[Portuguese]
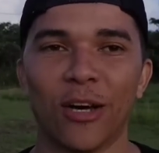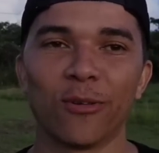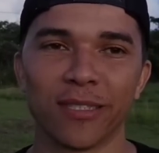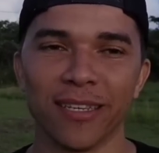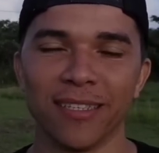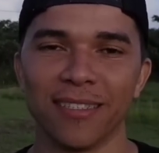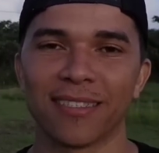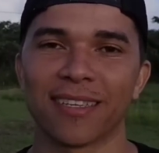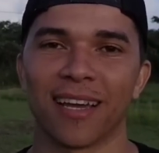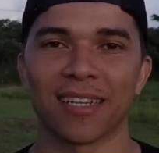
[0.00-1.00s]
Na
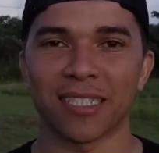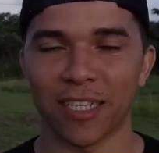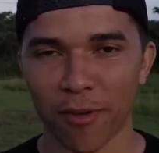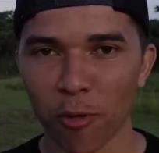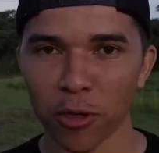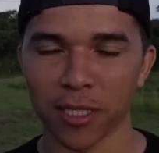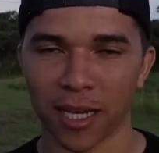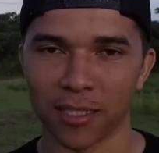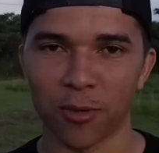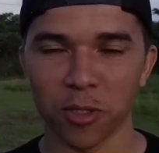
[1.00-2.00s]
UTI, ela já estava
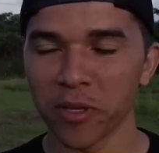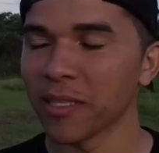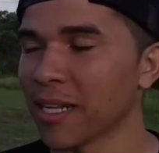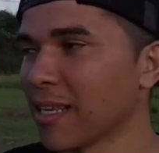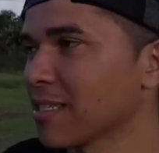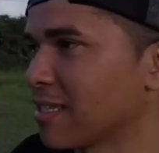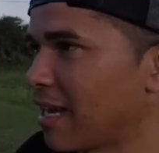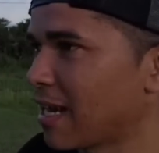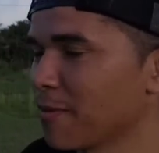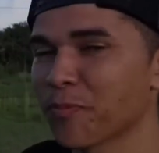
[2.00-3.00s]
acordada. Quando eu entrei na
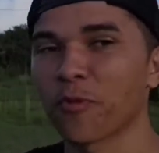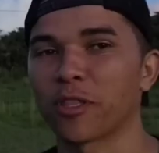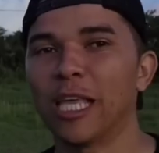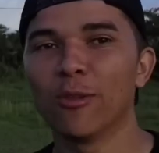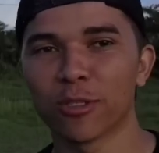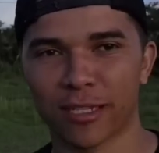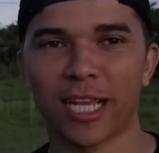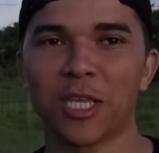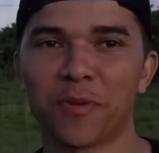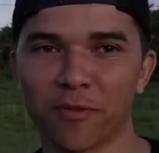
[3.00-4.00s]
sala, vou até
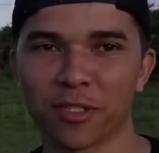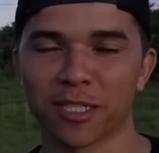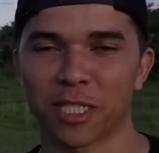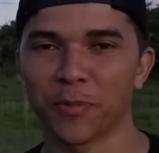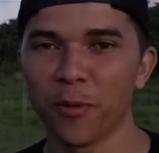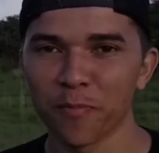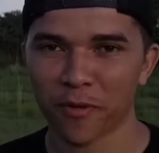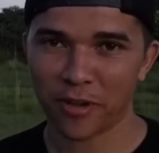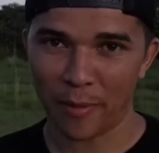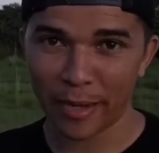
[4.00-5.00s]
ilustrar aqui para vocês, tá bom?
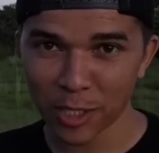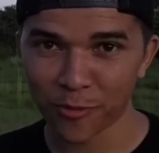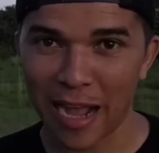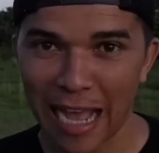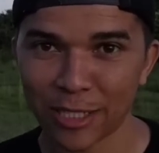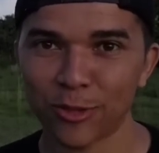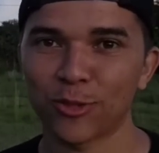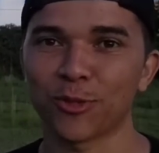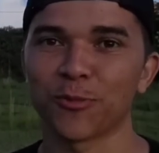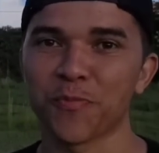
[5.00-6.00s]
Para ficar mais
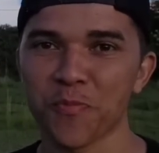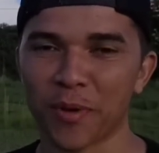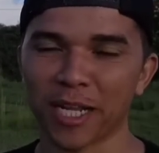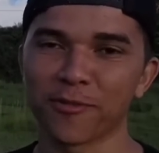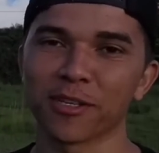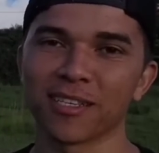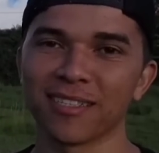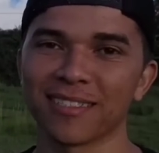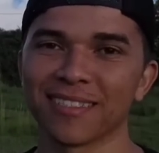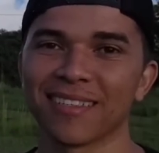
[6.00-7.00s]
fácil, para que
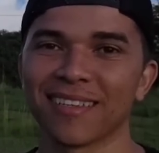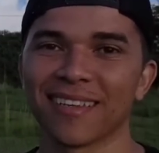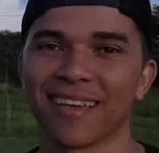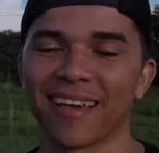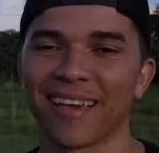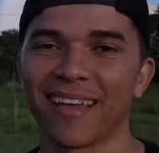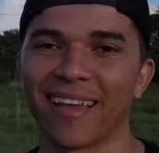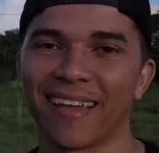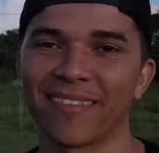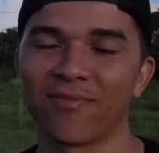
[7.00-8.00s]
vocês
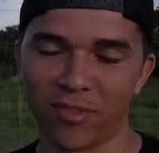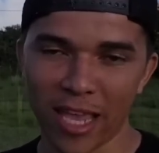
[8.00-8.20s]
é,